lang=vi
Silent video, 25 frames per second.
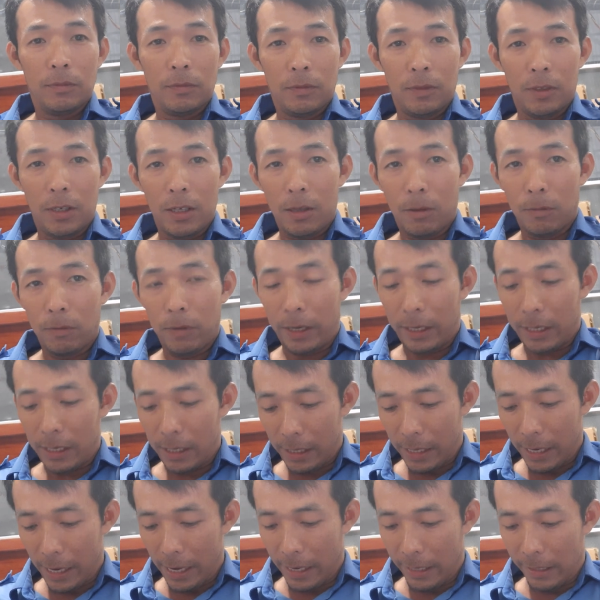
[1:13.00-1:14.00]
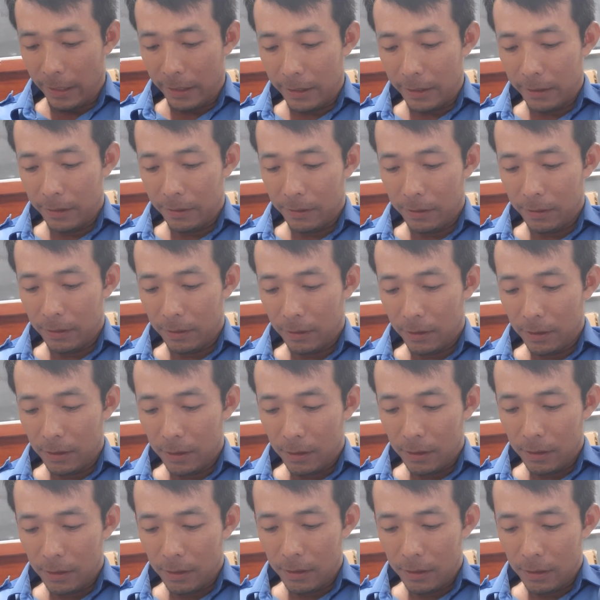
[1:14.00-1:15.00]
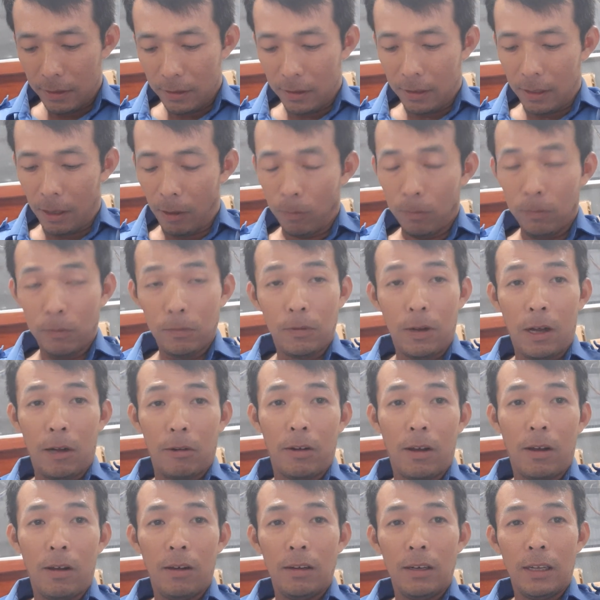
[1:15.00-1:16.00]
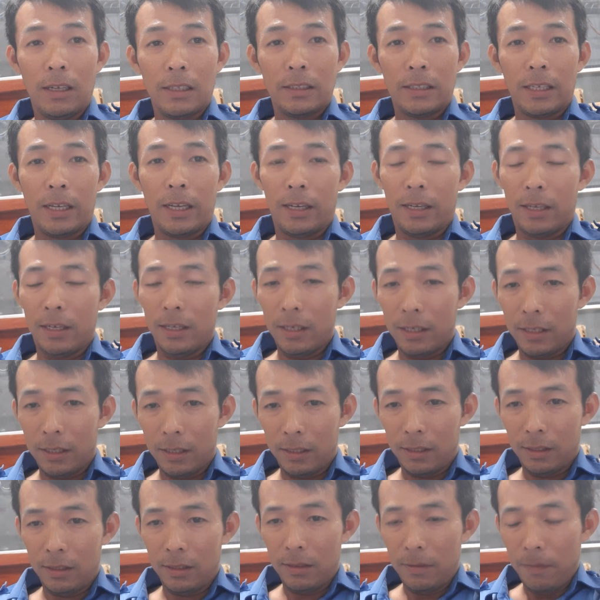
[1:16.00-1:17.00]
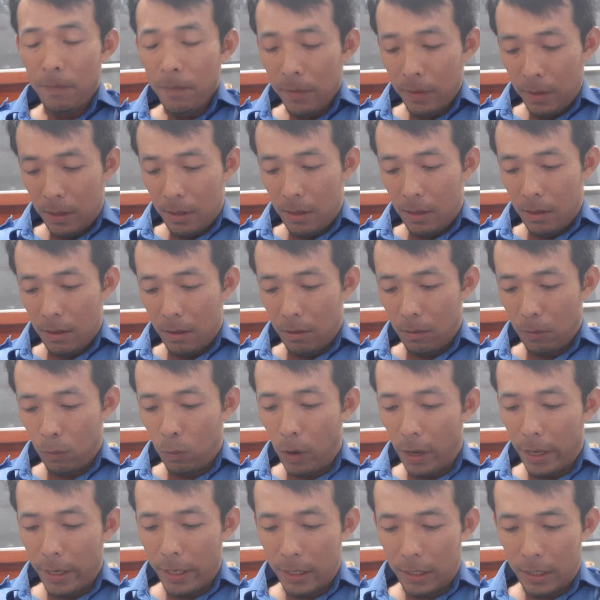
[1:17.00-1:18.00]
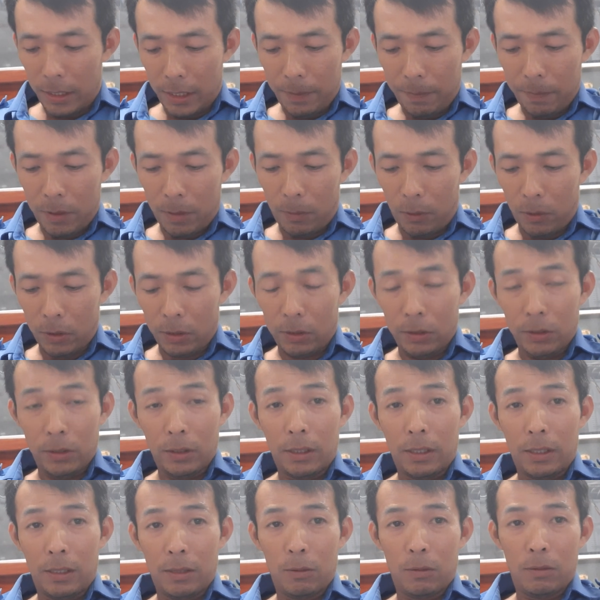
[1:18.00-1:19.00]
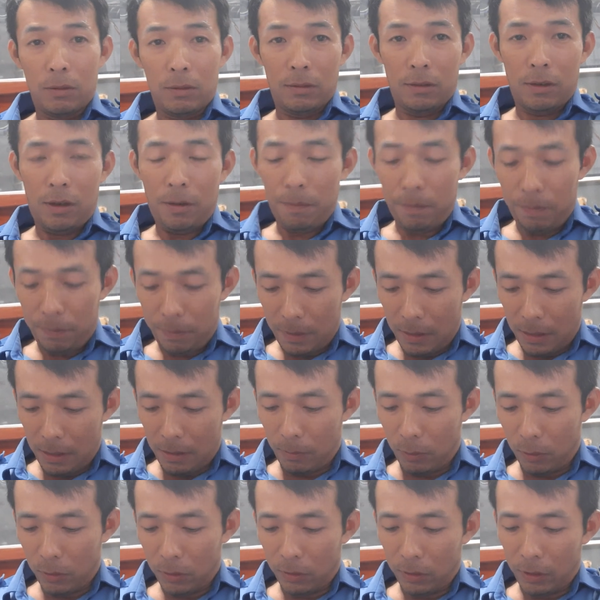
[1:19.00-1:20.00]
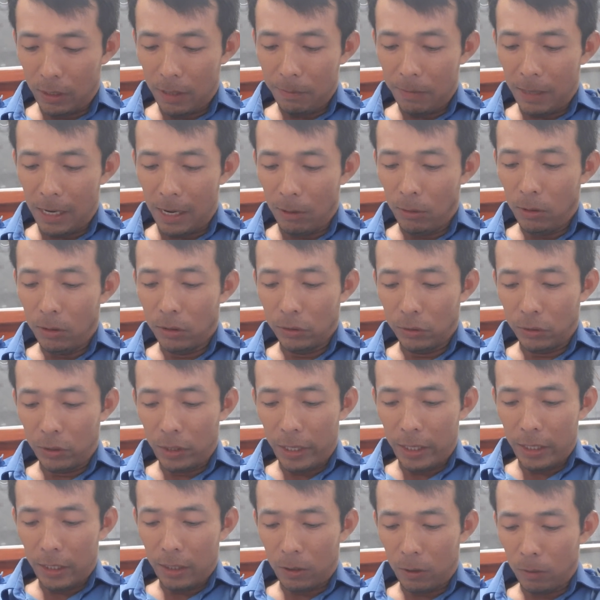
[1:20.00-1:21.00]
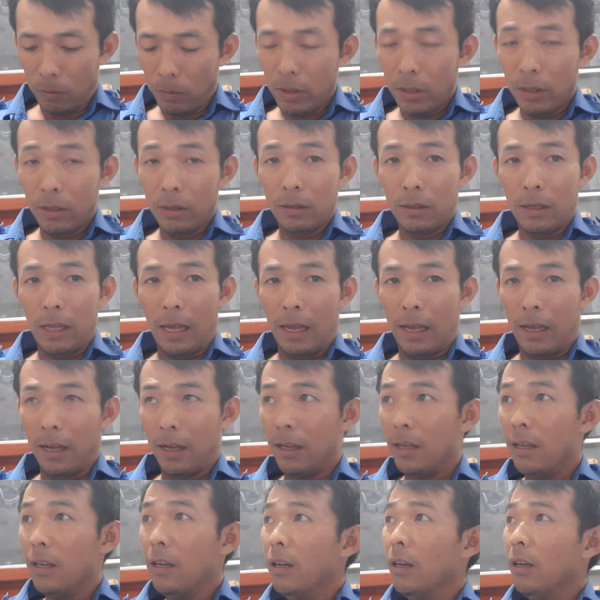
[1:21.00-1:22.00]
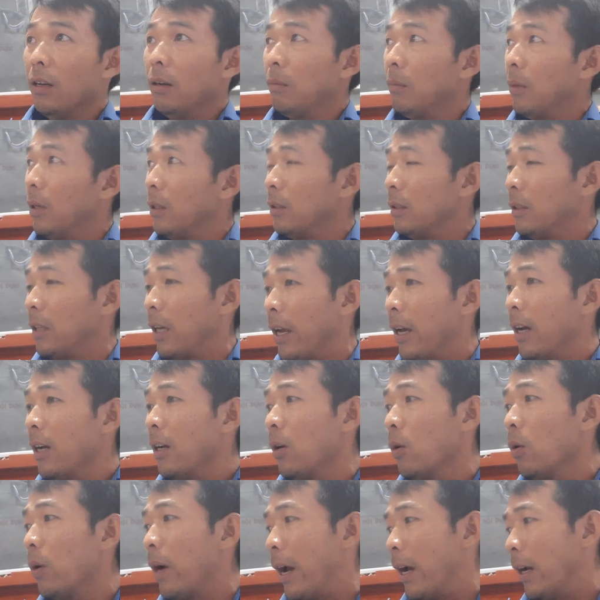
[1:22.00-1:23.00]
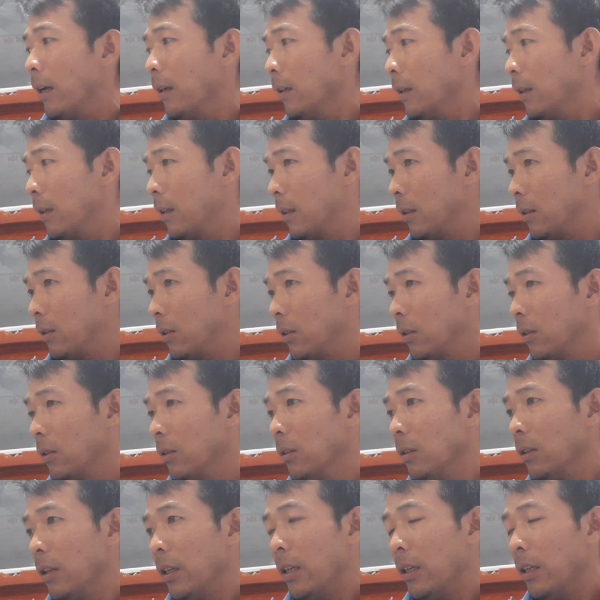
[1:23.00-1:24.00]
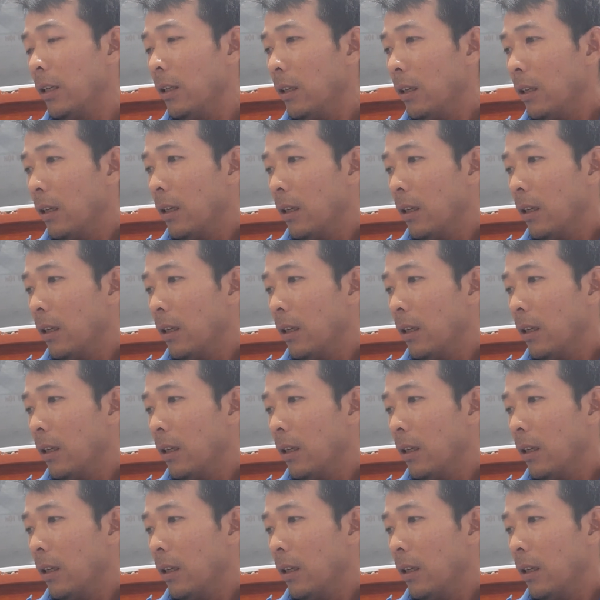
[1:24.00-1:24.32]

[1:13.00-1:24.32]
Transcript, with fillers: với công việc hàng ngày cộng vào đó là sẽ quay clip cho mọi người up mọi người tham khảo thường xuyên cũng như là mình sẽ cố gắng xử lý